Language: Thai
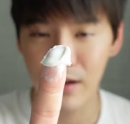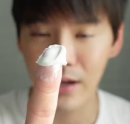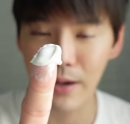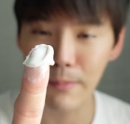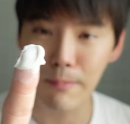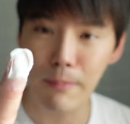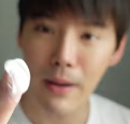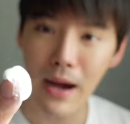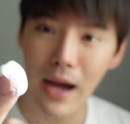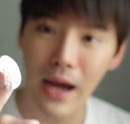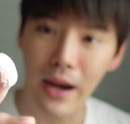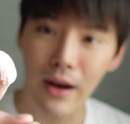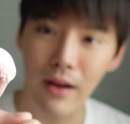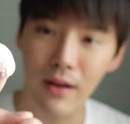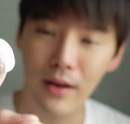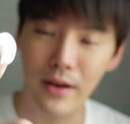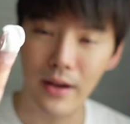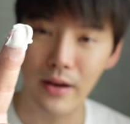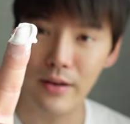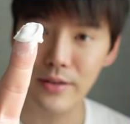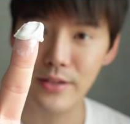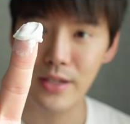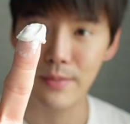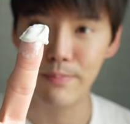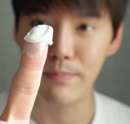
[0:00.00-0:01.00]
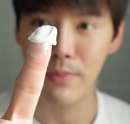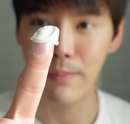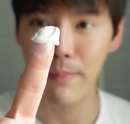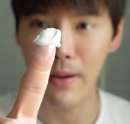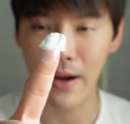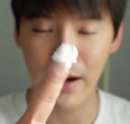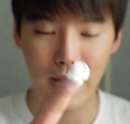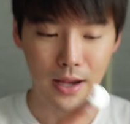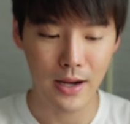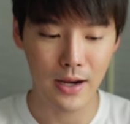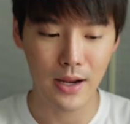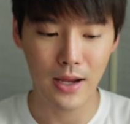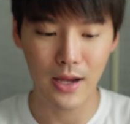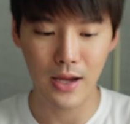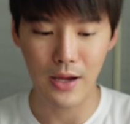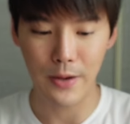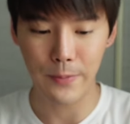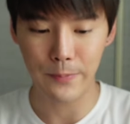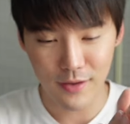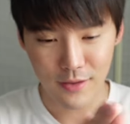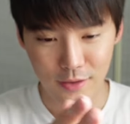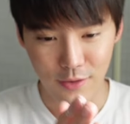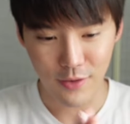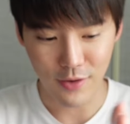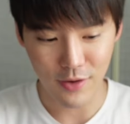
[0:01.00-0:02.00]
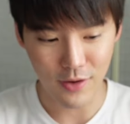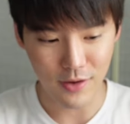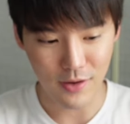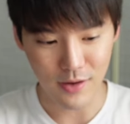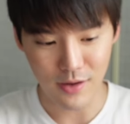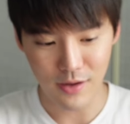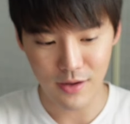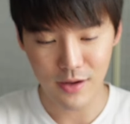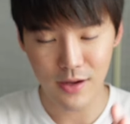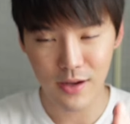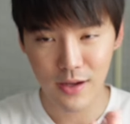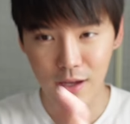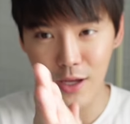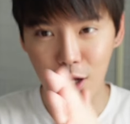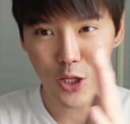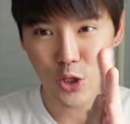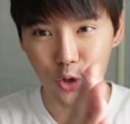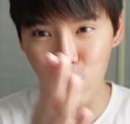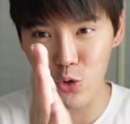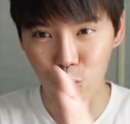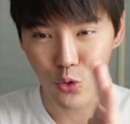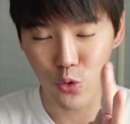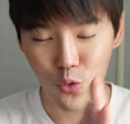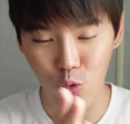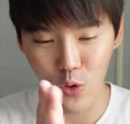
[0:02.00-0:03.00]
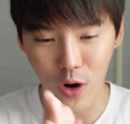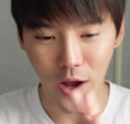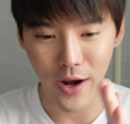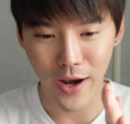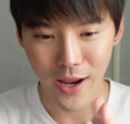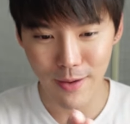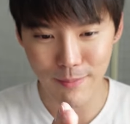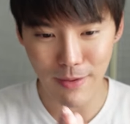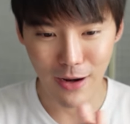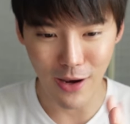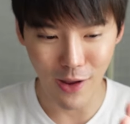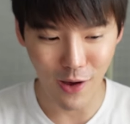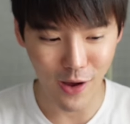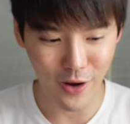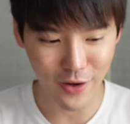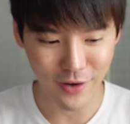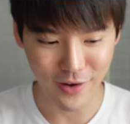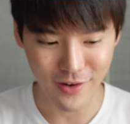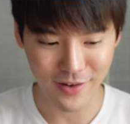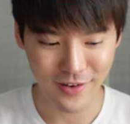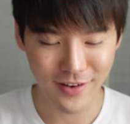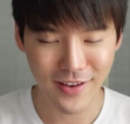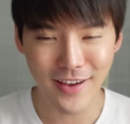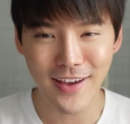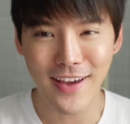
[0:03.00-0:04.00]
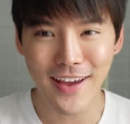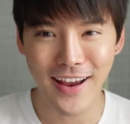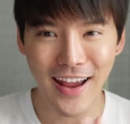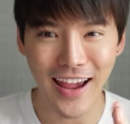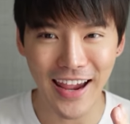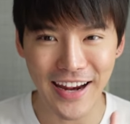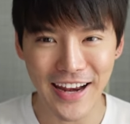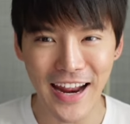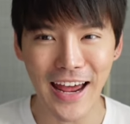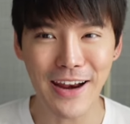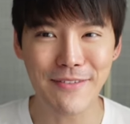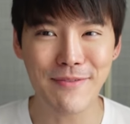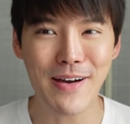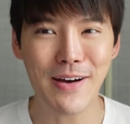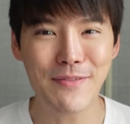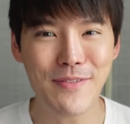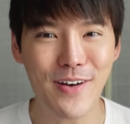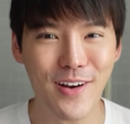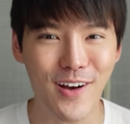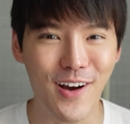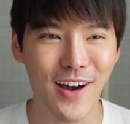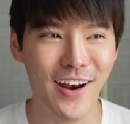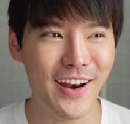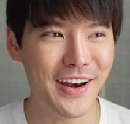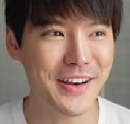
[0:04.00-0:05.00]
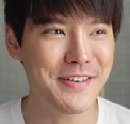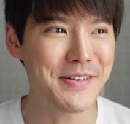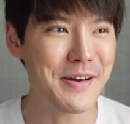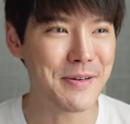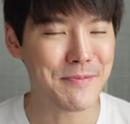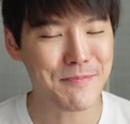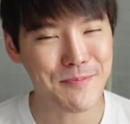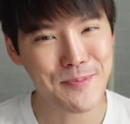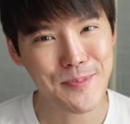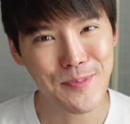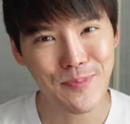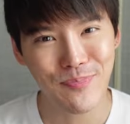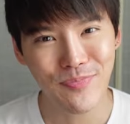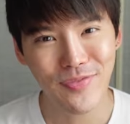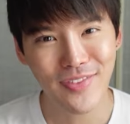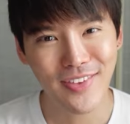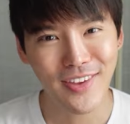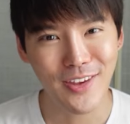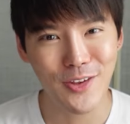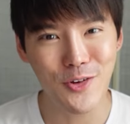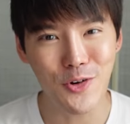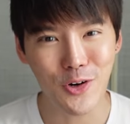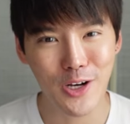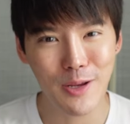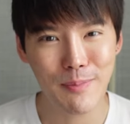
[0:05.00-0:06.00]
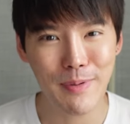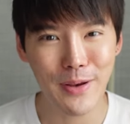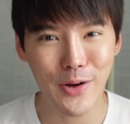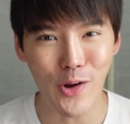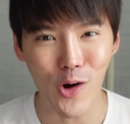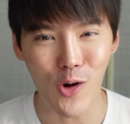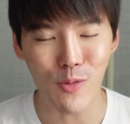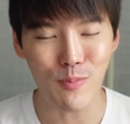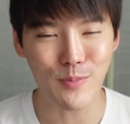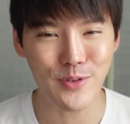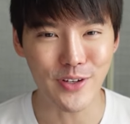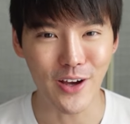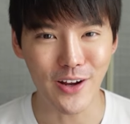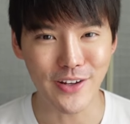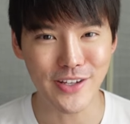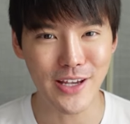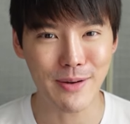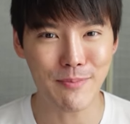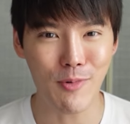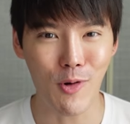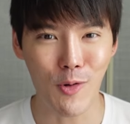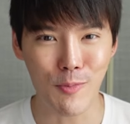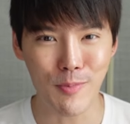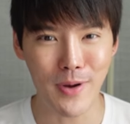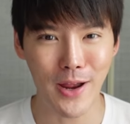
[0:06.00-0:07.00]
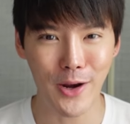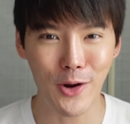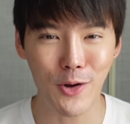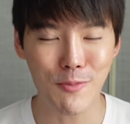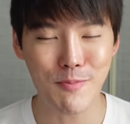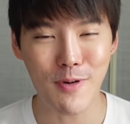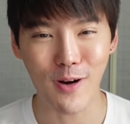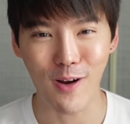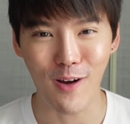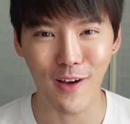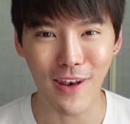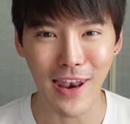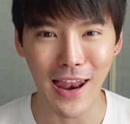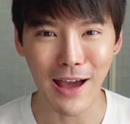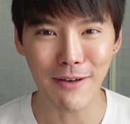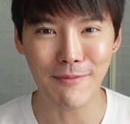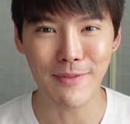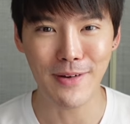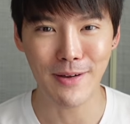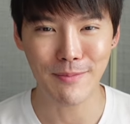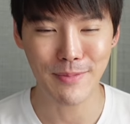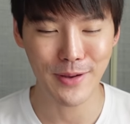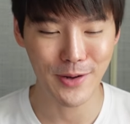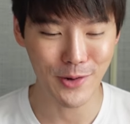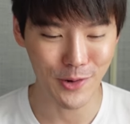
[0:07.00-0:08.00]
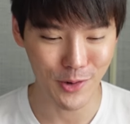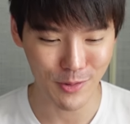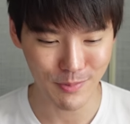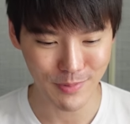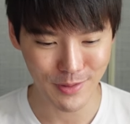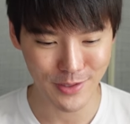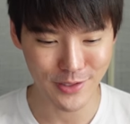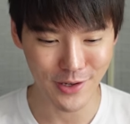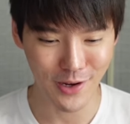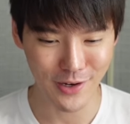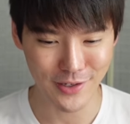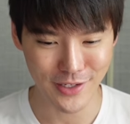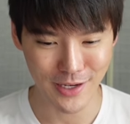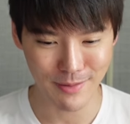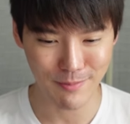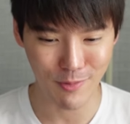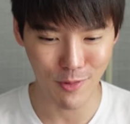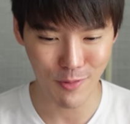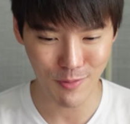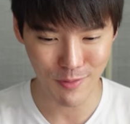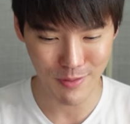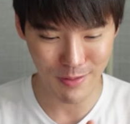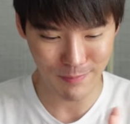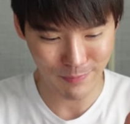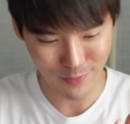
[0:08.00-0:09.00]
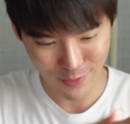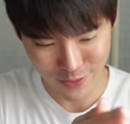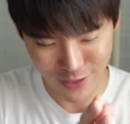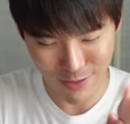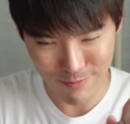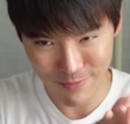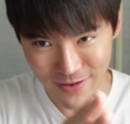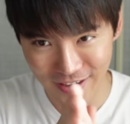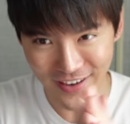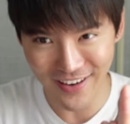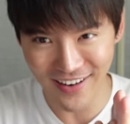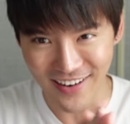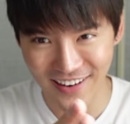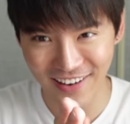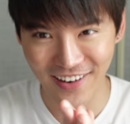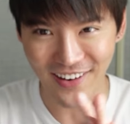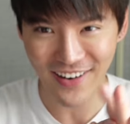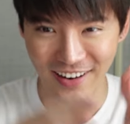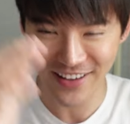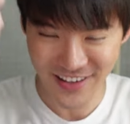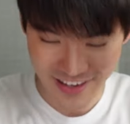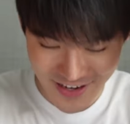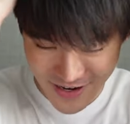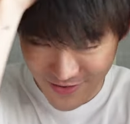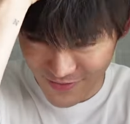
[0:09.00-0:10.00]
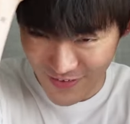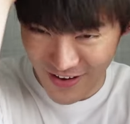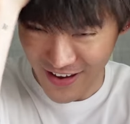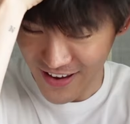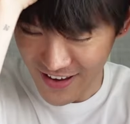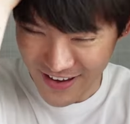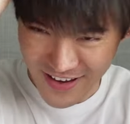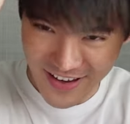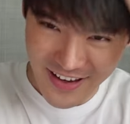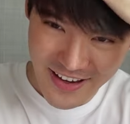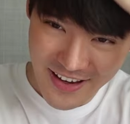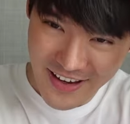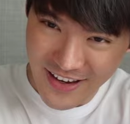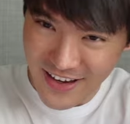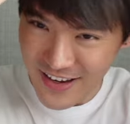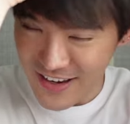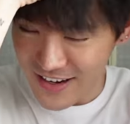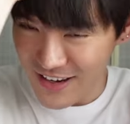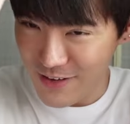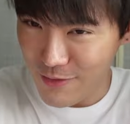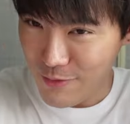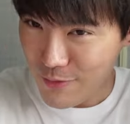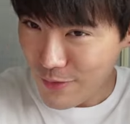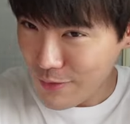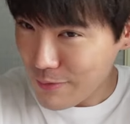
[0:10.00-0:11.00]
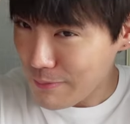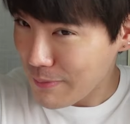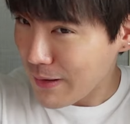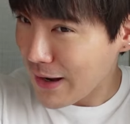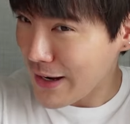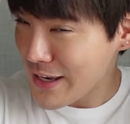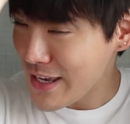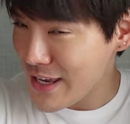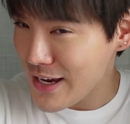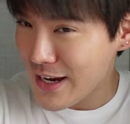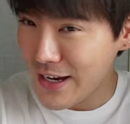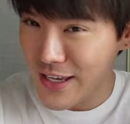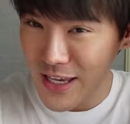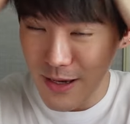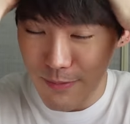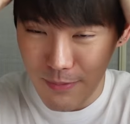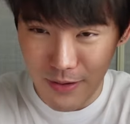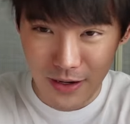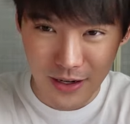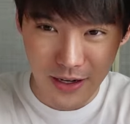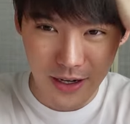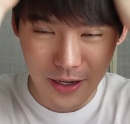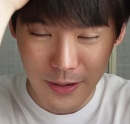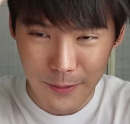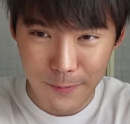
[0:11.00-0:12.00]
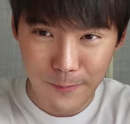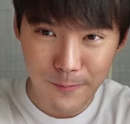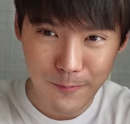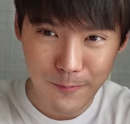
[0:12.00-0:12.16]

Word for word: เหรียญบาทเหรียญสิบประมาณนี้นะฮะแล้วก็ถูๆก่อนให้มันร้อนก่อนใครทันบ้างเมื่อก่อนที่แบบยุคที่พี่โดมสอนเซตผมอะโดมประกรณ์ลำอะพี่โดมมาสอนเซตผมแบบทำนี้แล้วก็ขยี้เข้าไปแล้วผมก็ขยี้ขยี้ไปเลย